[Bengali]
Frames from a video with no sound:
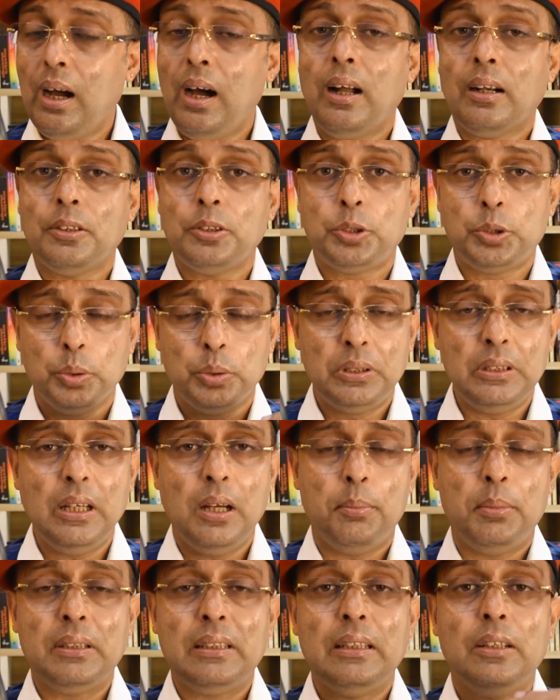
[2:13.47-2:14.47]
আর যদি
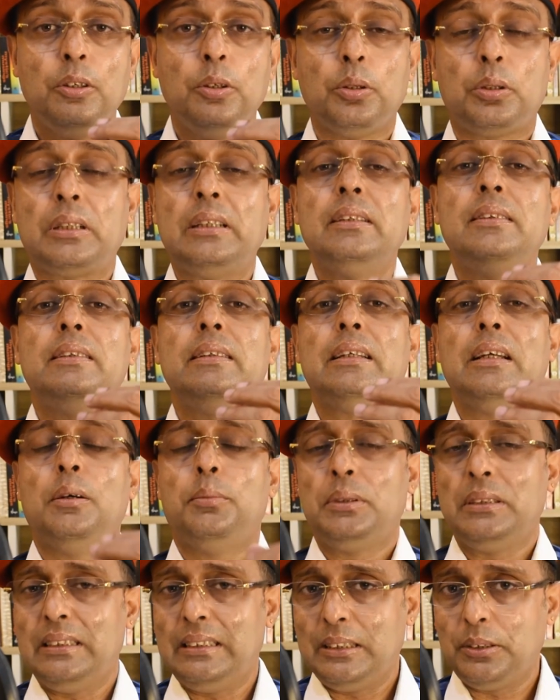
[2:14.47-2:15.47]
আমাদের লক্ষ্যের দিকে
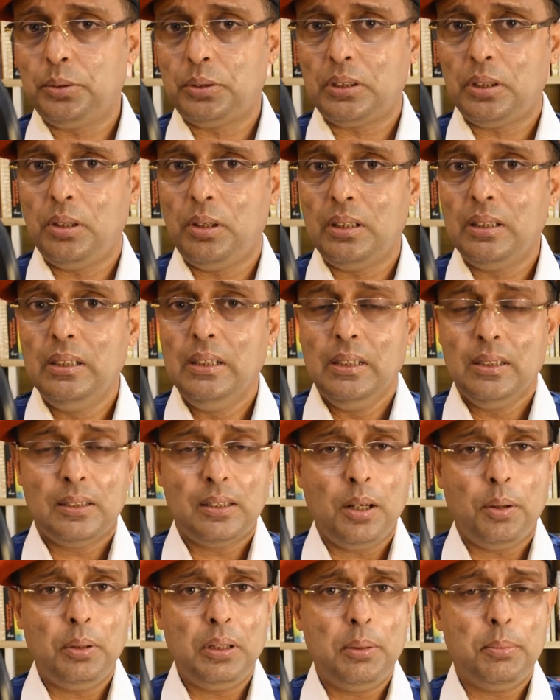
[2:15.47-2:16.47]
আমাদের এগোতে হয়
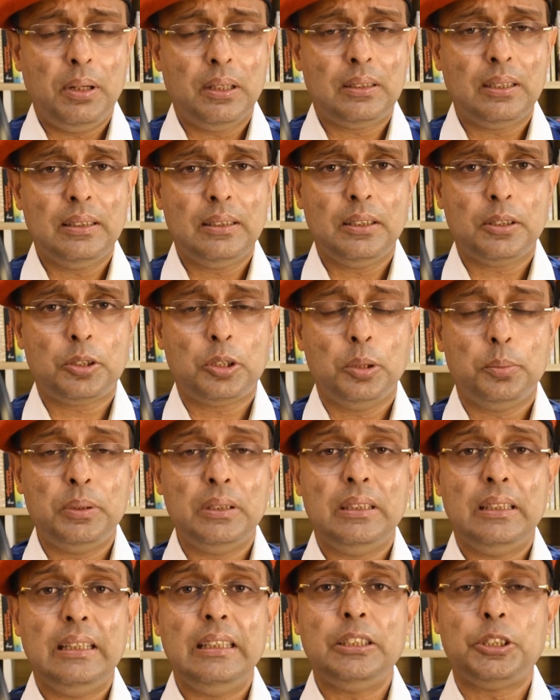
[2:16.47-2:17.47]
তাহলে মাথায় রাখতে হবে
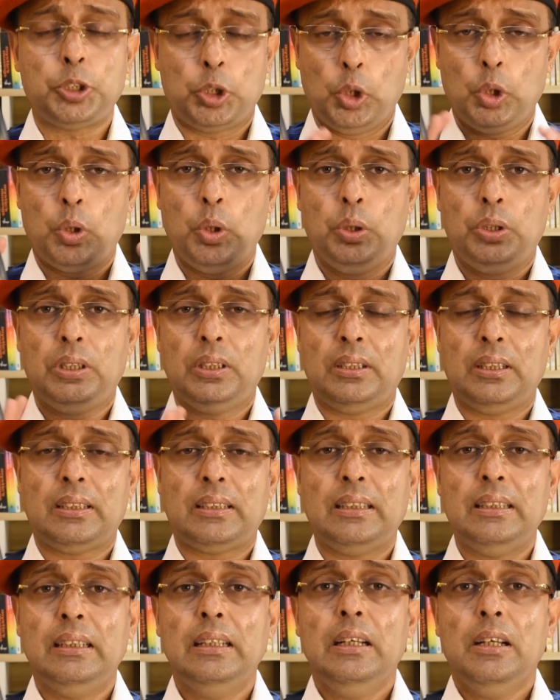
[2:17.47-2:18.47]
এই ছ
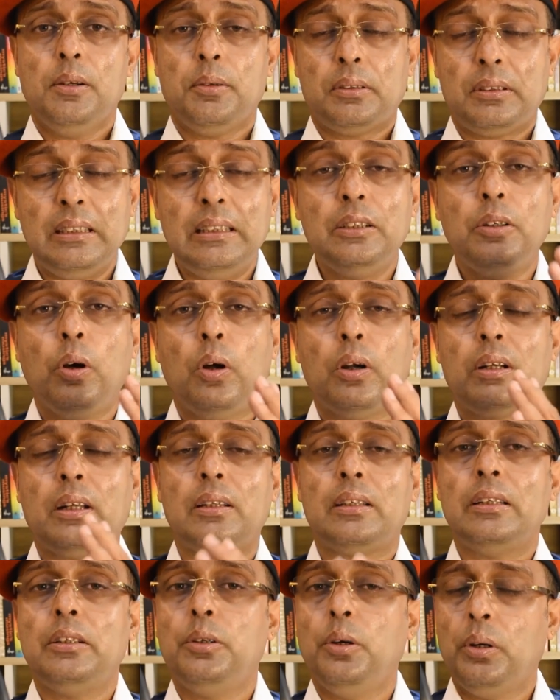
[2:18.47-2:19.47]
ঘন্টাটাকে তিন ঘন্টা
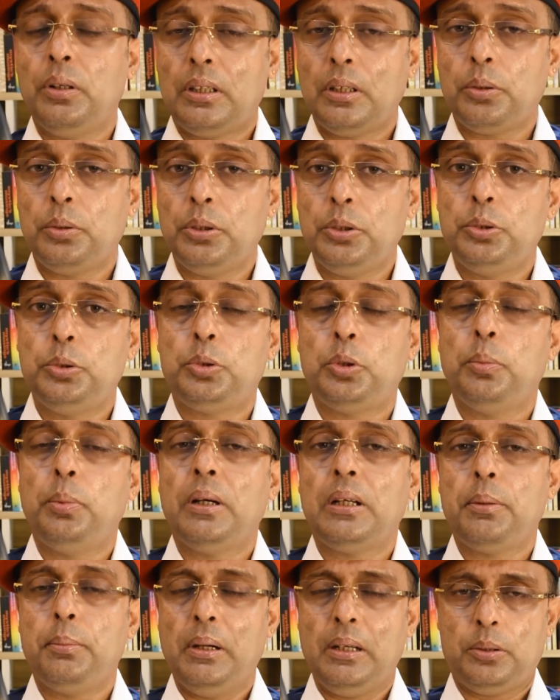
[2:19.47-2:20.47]
তিন ঘন্টা করে দুটো
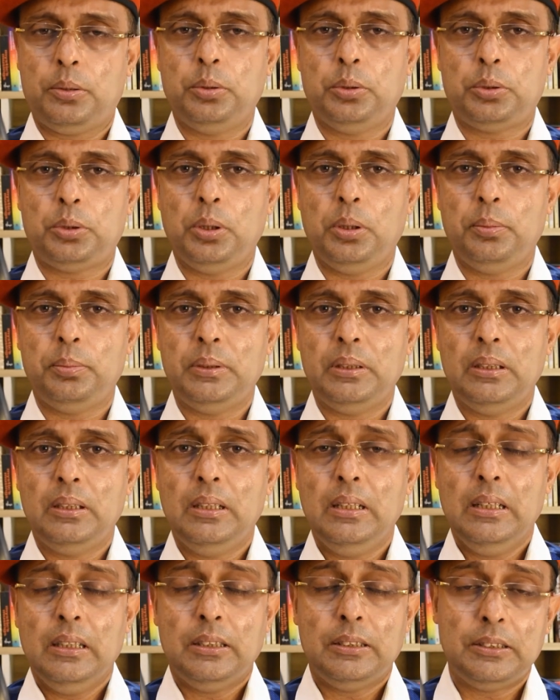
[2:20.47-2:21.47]
ভাগে ভাগ করতে হবে
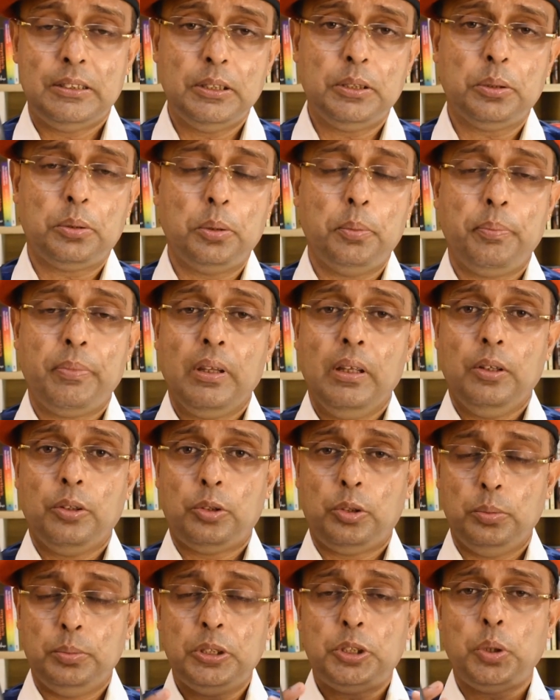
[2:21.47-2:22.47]
যেরকম
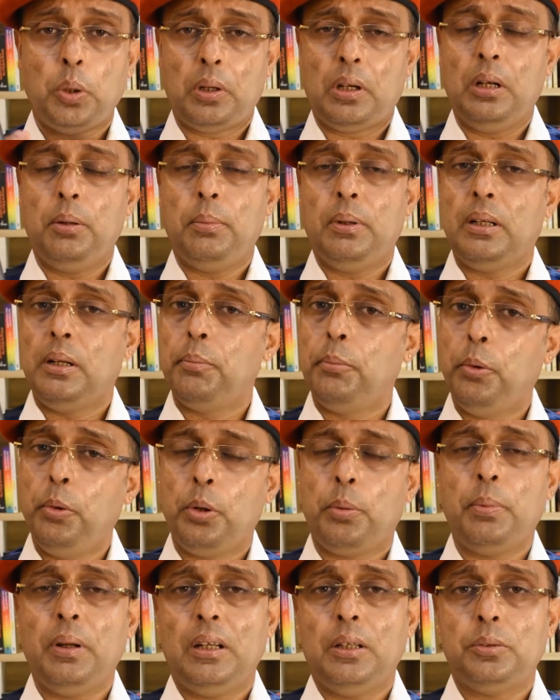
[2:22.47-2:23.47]
তুমি সকালবেলা
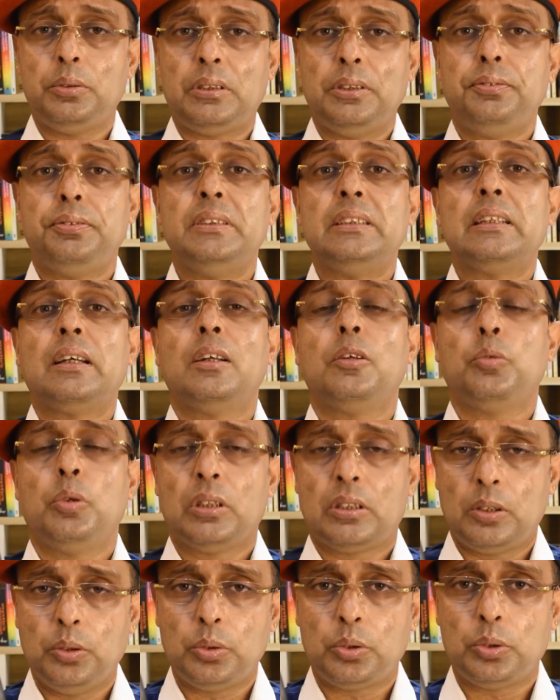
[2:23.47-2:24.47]
ভোরবেলা উঠে ফিজিক্যাল
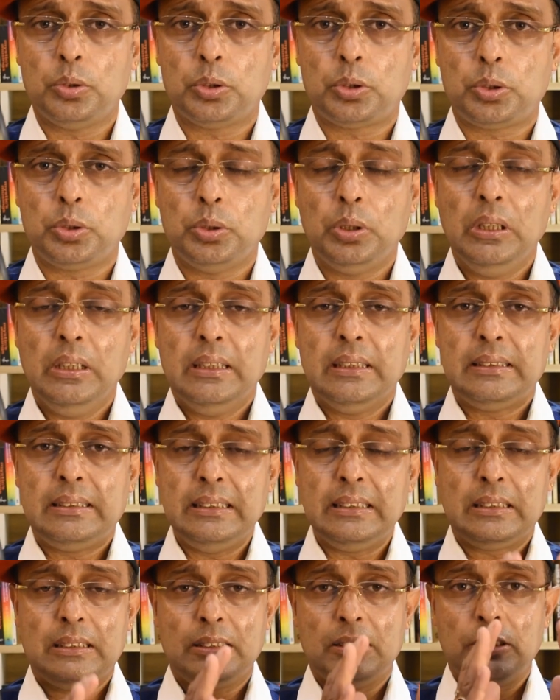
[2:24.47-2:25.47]
ওয়ার্কআউট করছো
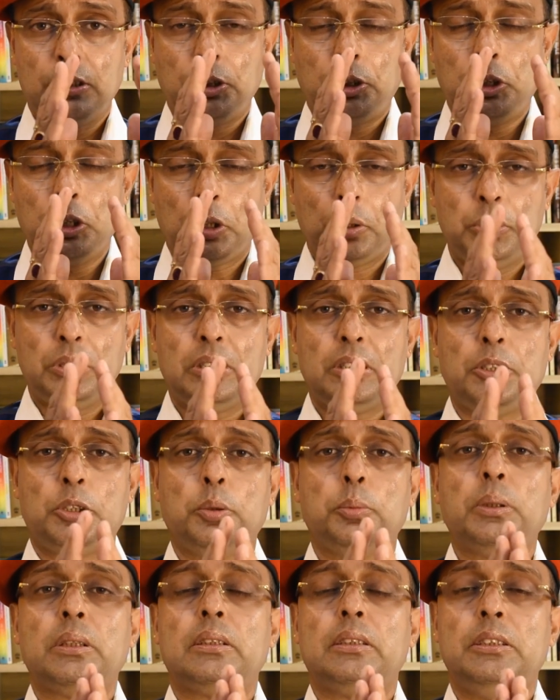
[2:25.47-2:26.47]
ঠিক যখন থেকে
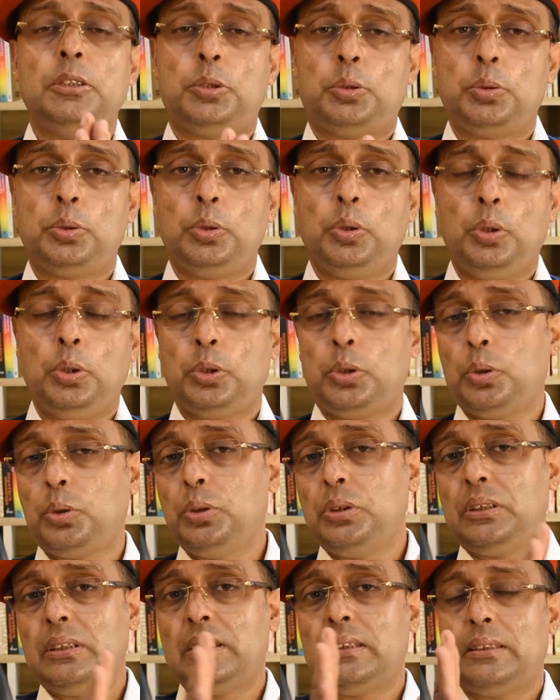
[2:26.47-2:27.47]
তোমার দিন শুরু হলো
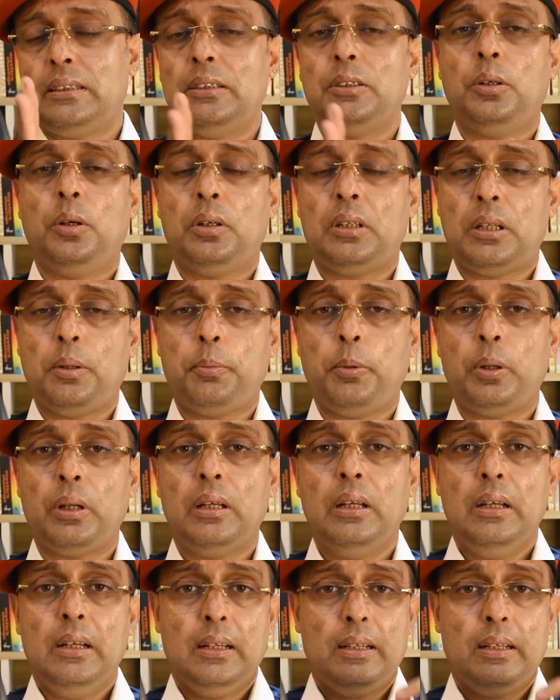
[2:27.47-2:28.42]
তখন থেকে তিন ঘন্টা পরে